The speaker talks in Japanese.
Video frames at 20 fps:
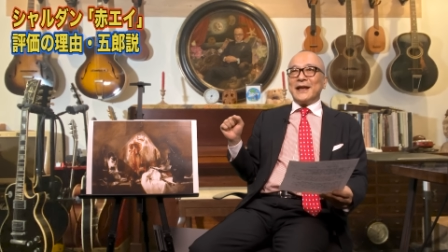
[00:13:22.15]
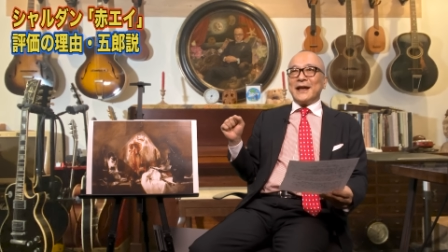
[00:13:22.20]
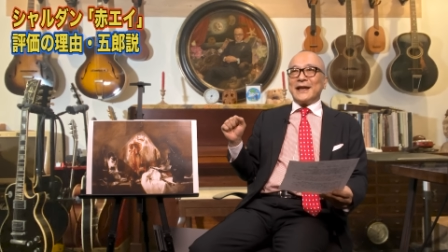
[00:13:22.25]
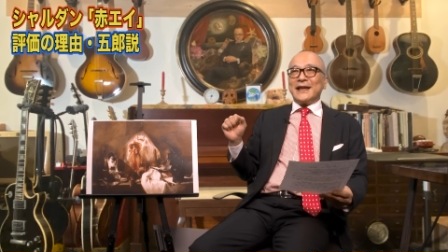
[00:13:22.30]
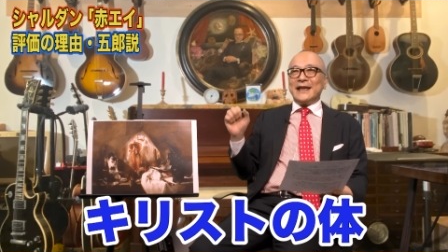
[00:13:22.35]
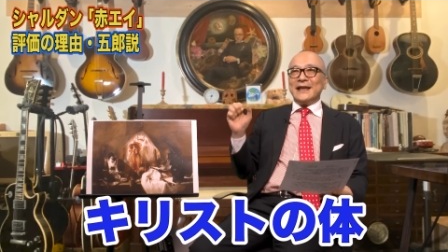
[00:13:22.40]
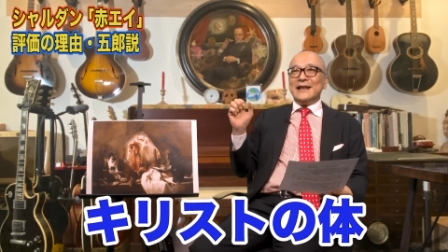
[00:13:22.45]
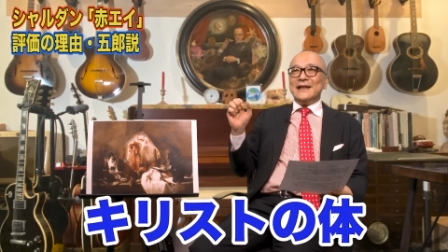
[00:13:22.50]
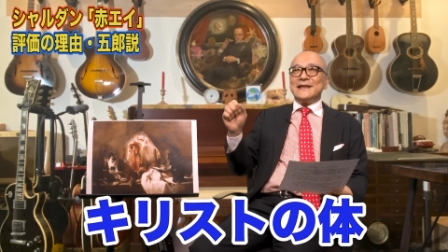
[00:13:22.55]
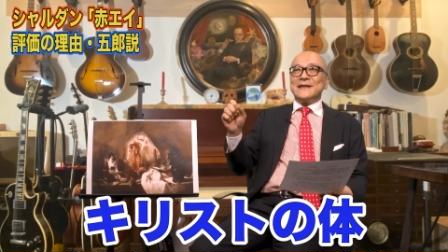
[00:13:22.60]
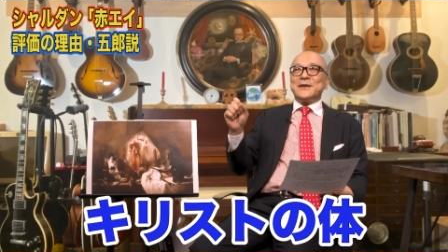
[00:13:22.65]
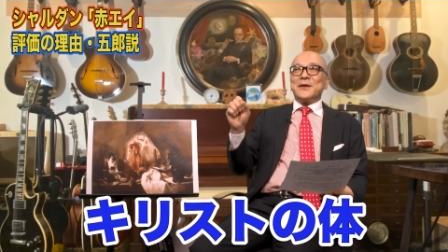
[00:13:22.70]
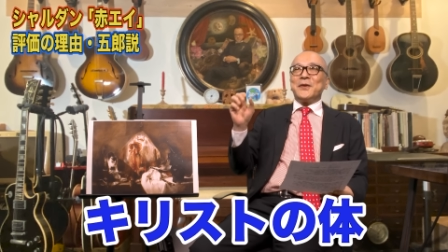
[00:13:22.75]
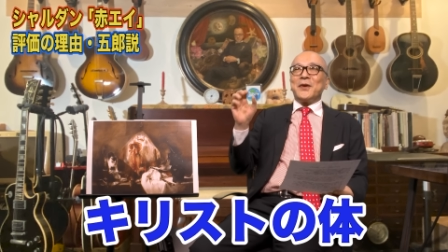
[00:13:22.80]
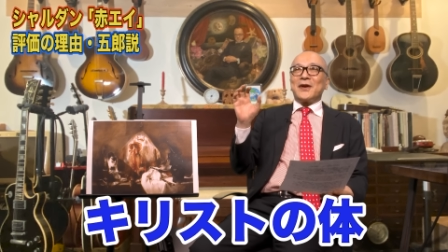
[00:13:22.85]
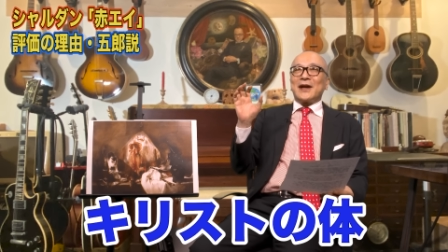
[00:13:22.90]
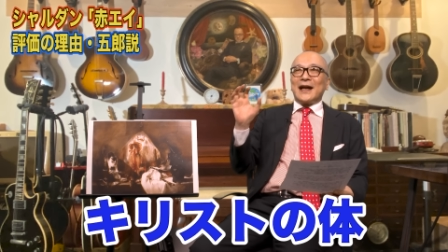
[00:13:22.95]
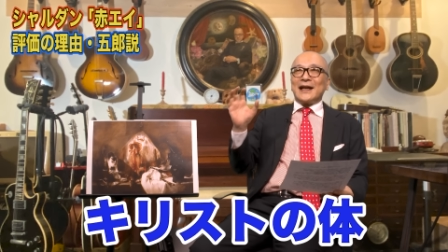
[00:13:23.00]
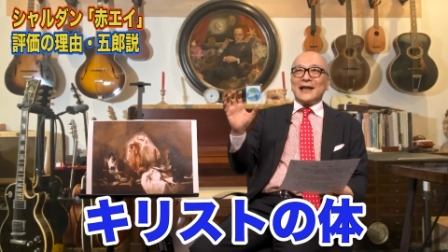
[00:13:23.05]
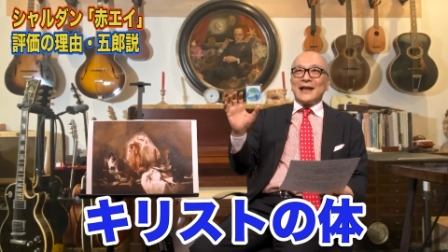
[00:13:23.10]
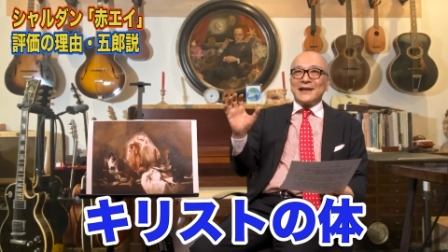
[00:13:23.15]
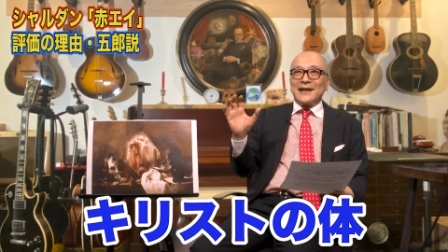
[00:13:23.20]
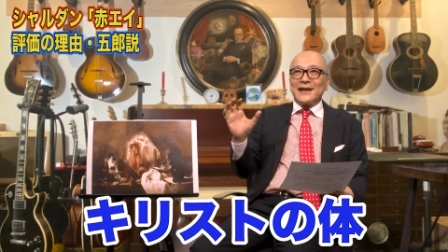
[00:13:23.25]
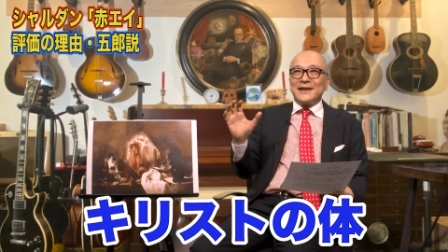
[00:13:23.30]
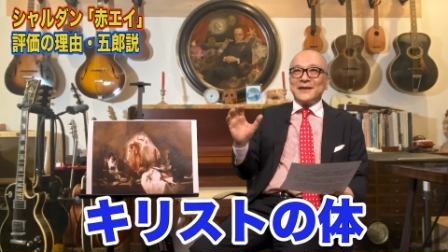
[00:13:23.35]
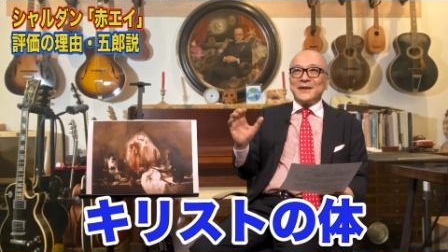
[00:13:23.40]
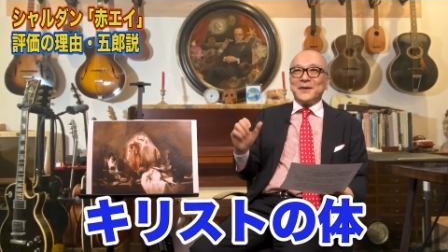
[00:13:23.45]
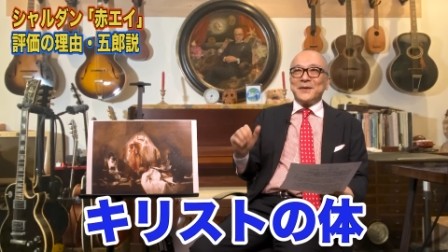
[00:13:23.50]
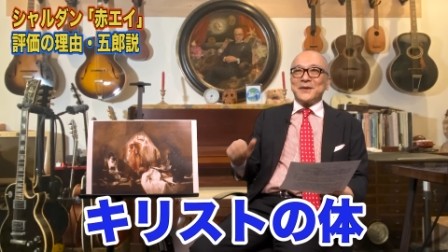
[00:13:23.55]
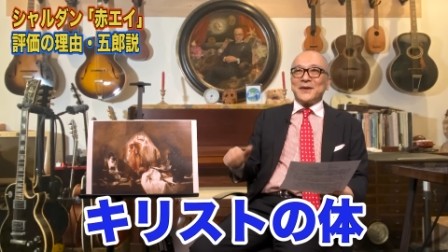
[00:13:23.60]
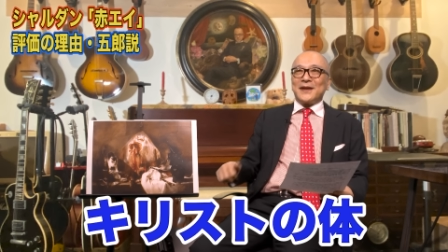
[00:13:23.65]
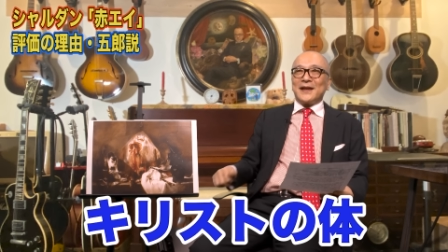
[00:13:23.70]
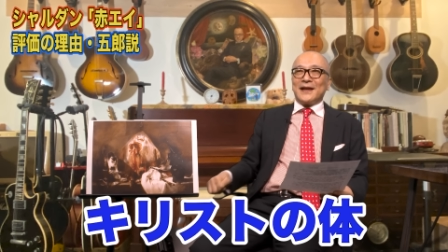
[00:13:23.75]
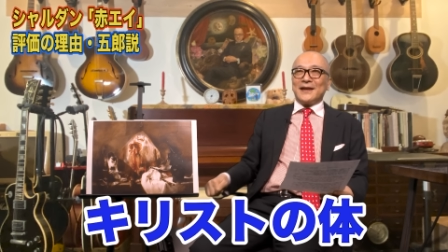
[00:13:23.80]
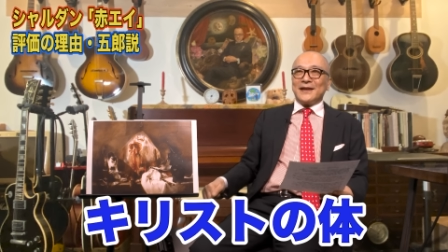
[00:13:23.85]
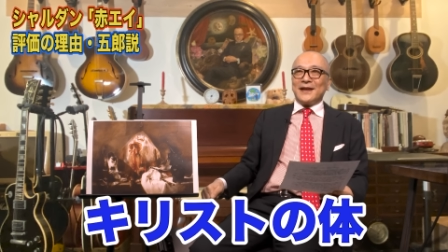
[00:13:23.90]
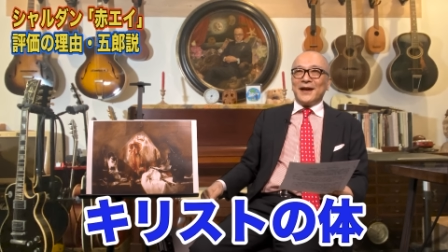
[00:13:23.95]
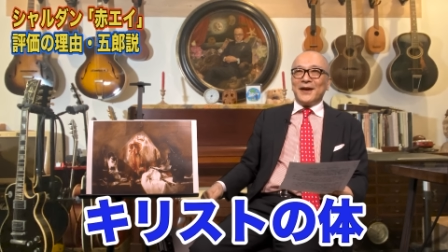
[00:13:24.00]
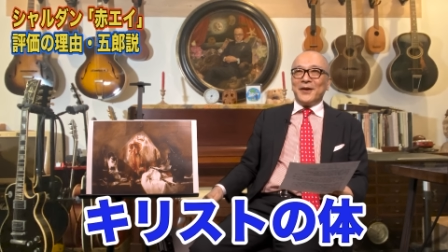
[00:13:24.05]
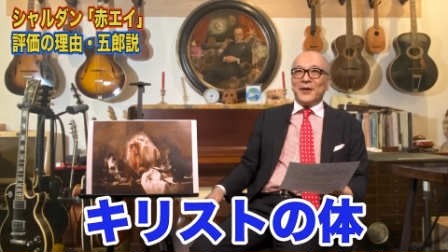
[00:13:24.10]
でキリストの体っていうことな
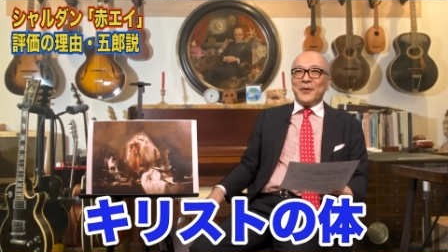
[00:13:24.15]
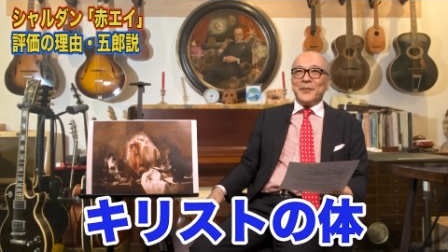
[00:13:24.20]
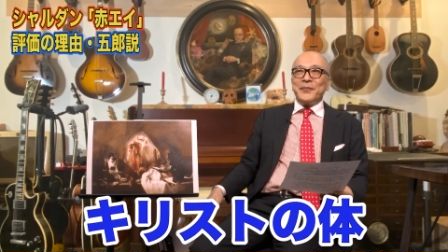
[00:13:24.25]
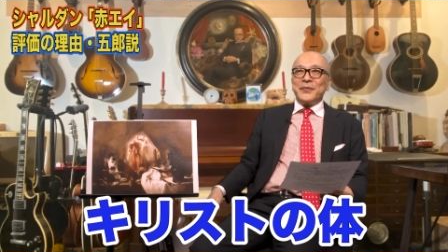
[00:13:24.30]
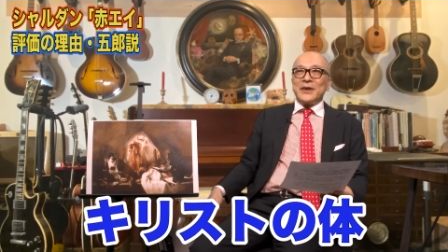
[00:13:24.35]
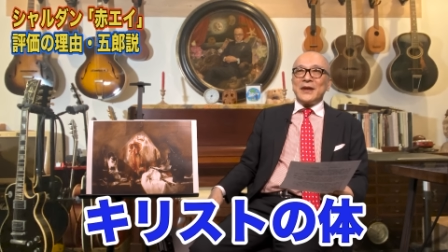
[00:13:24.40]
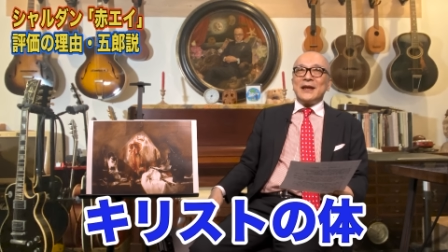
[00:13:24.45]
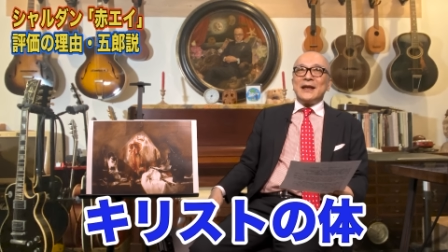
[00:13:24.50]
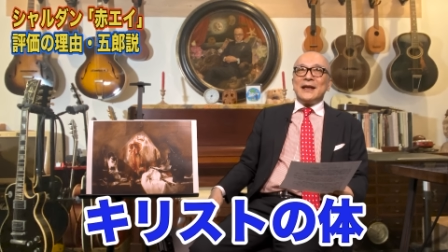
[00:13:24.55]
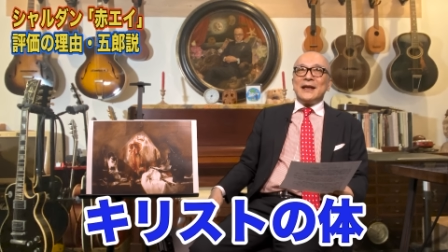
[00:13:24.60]
んだよ。うん、